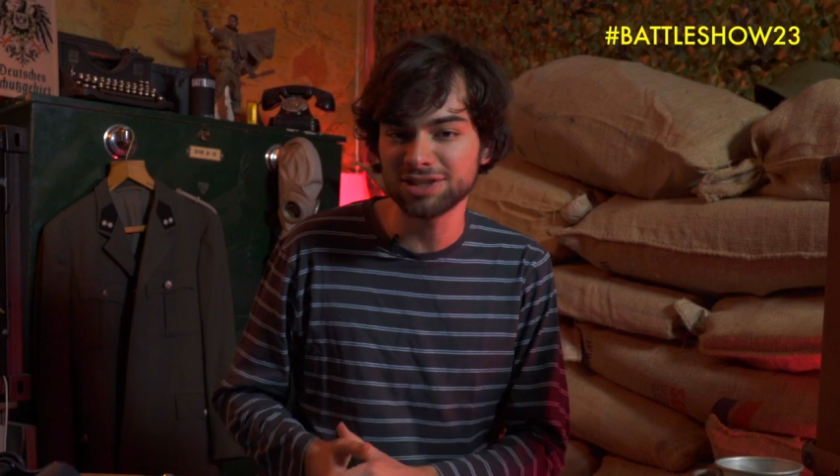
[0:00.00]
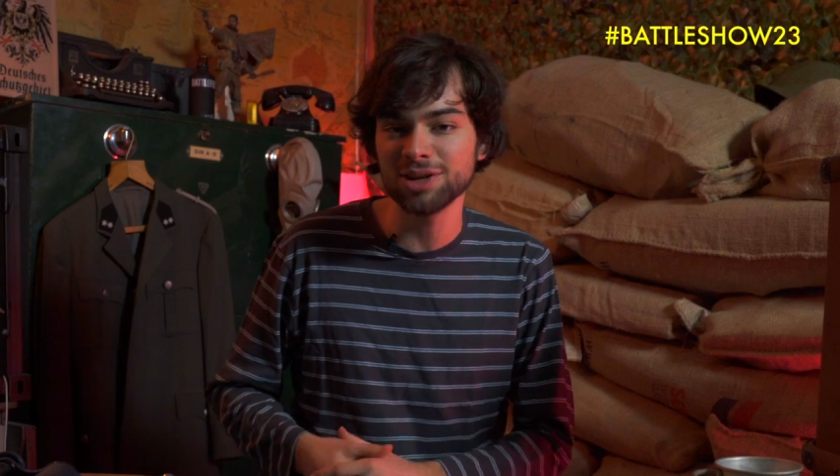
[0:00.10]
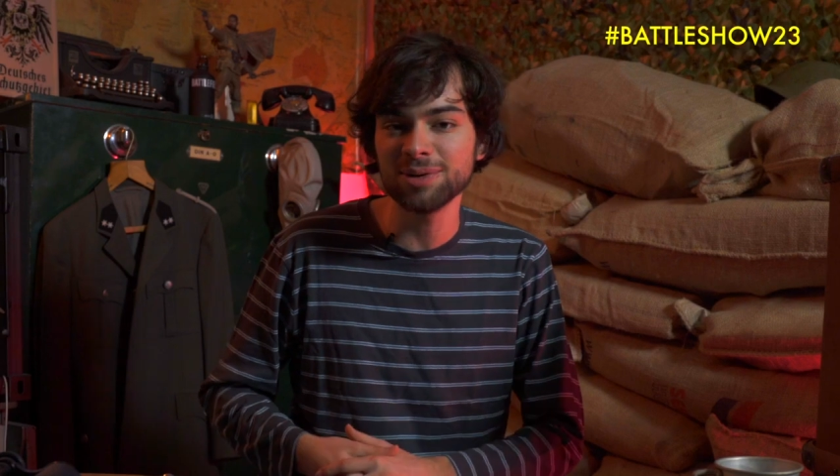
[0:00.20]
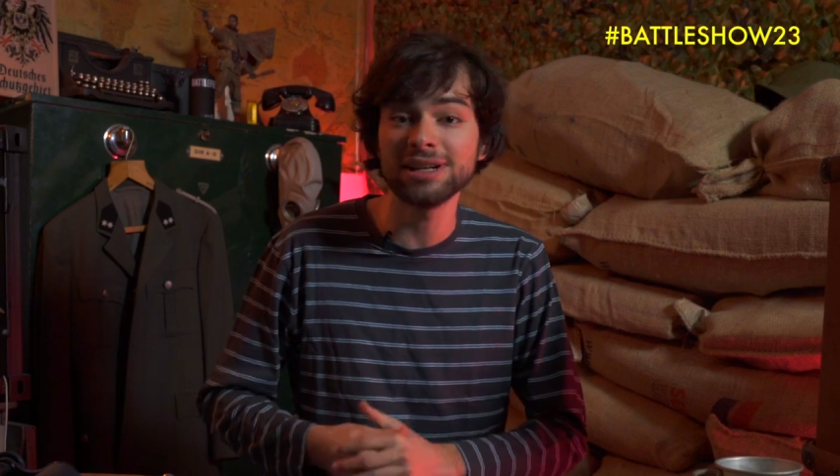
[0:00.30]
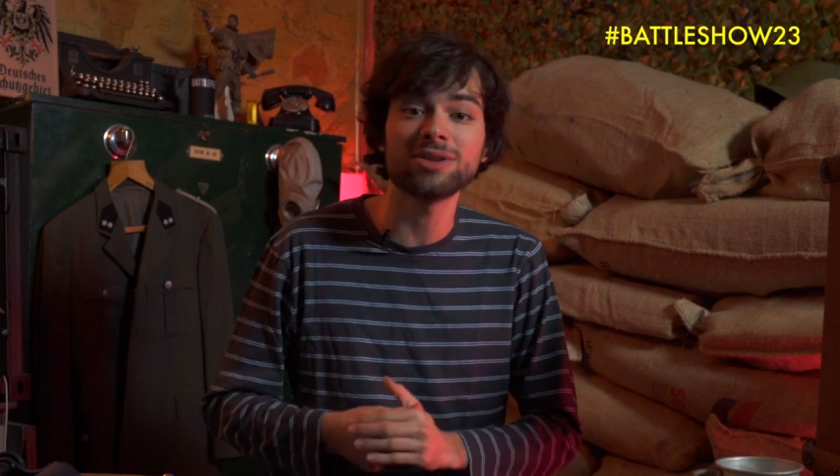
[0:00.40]

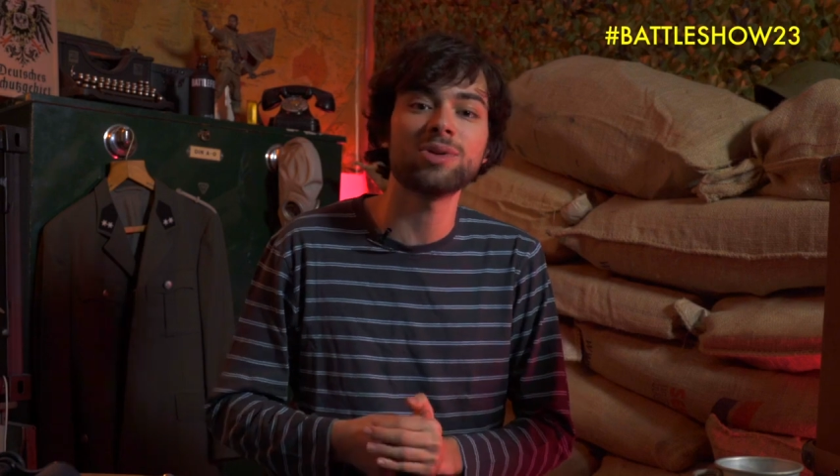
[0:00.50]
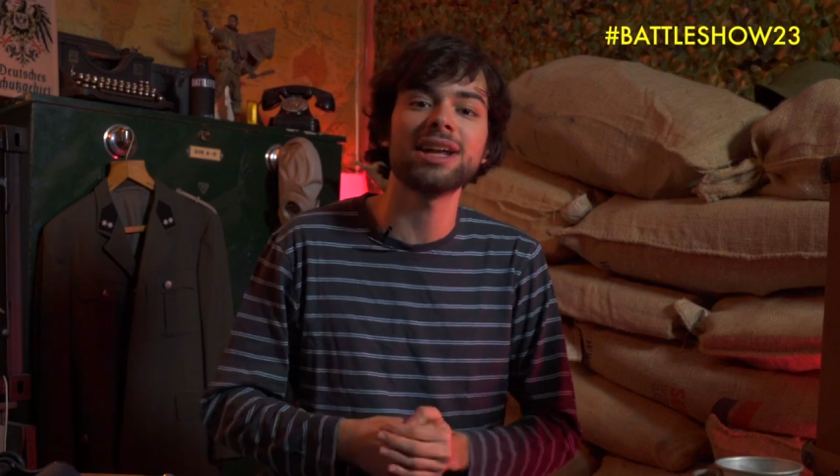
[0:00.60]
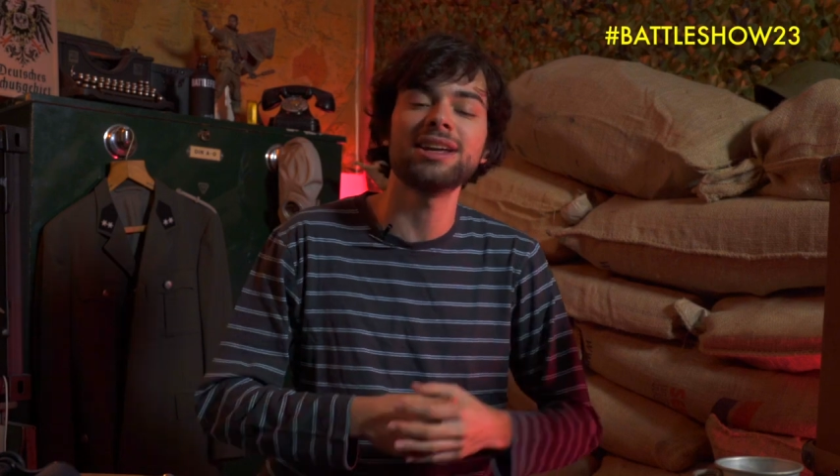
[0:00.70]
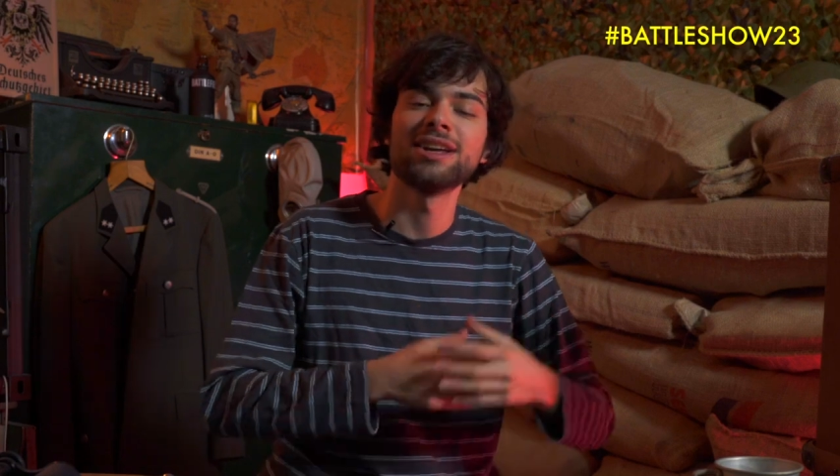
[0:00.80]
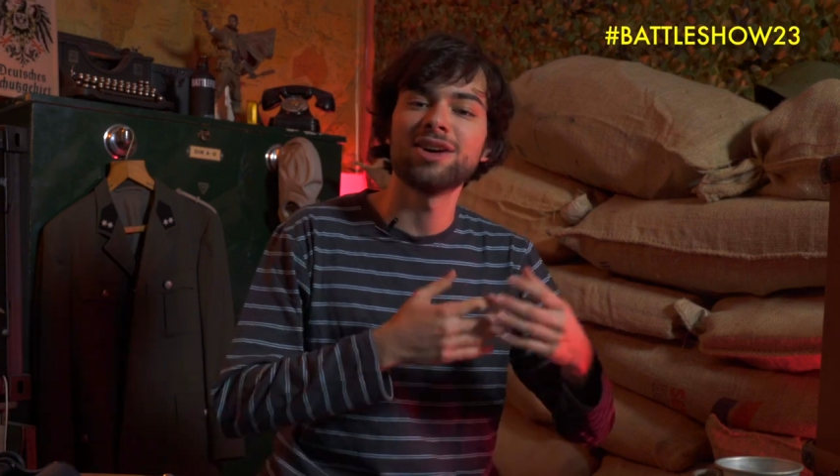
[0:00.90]
Show en el
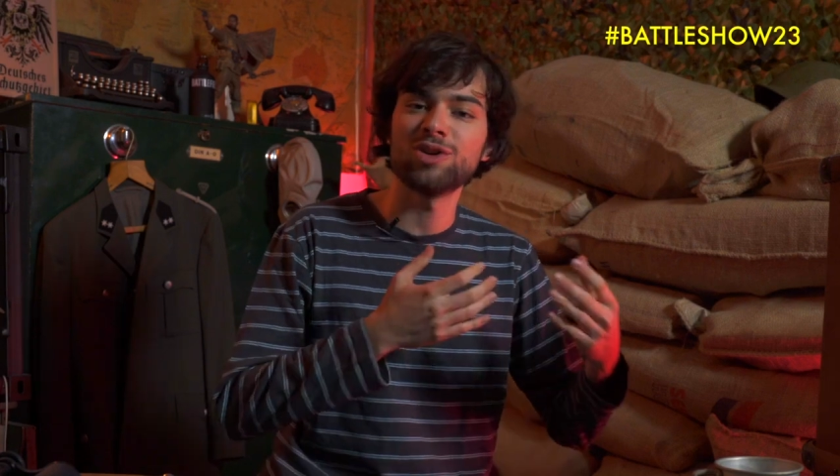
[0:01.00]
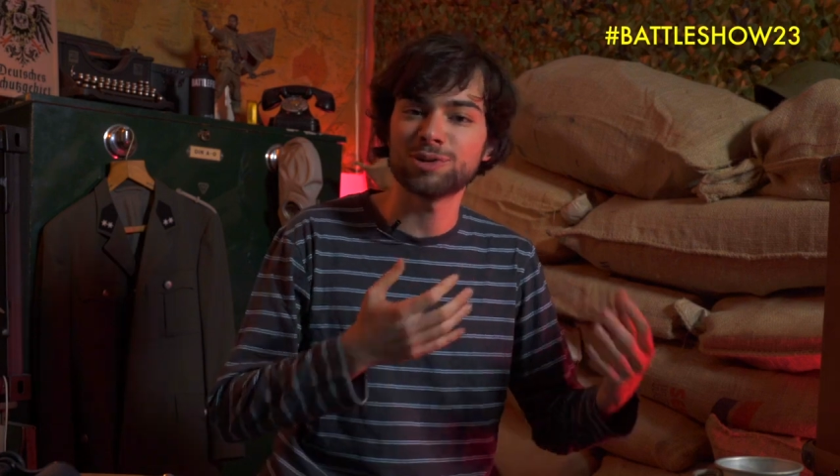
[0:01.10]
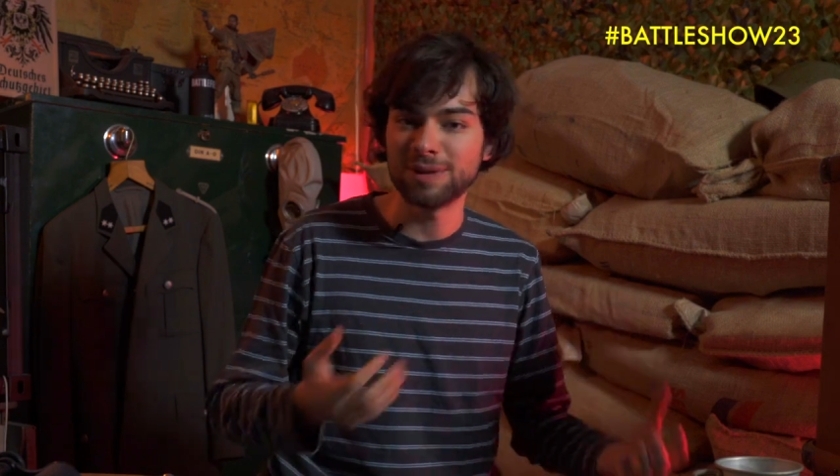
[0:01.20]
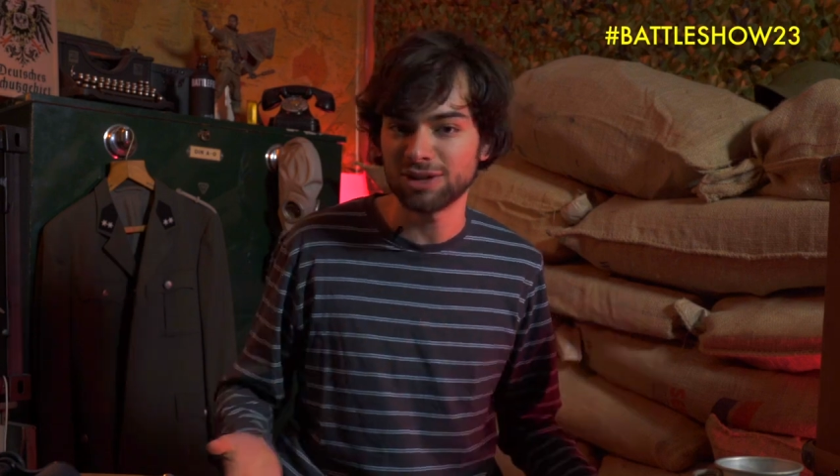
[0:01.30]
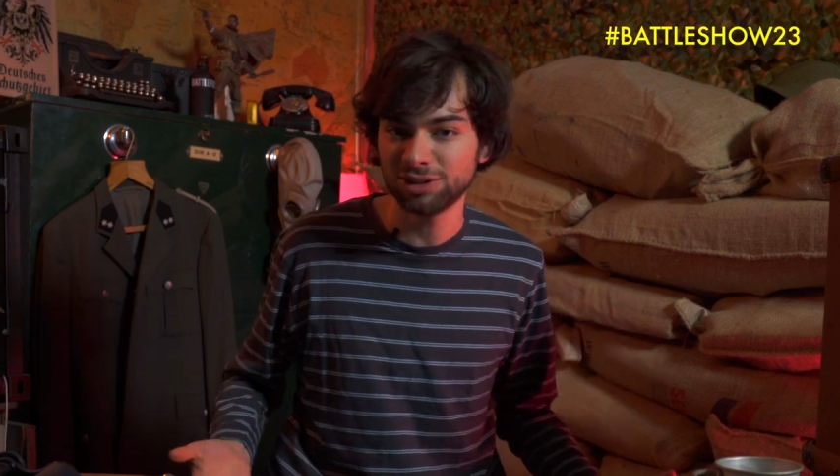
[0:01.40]
cual lo
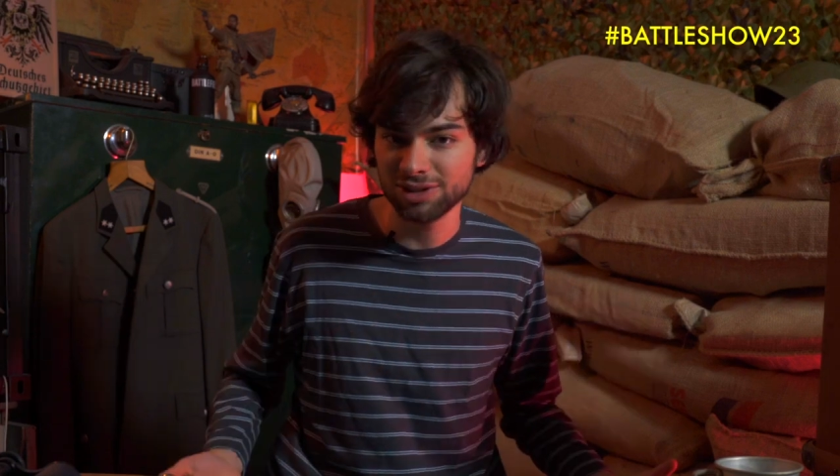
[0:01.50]
explico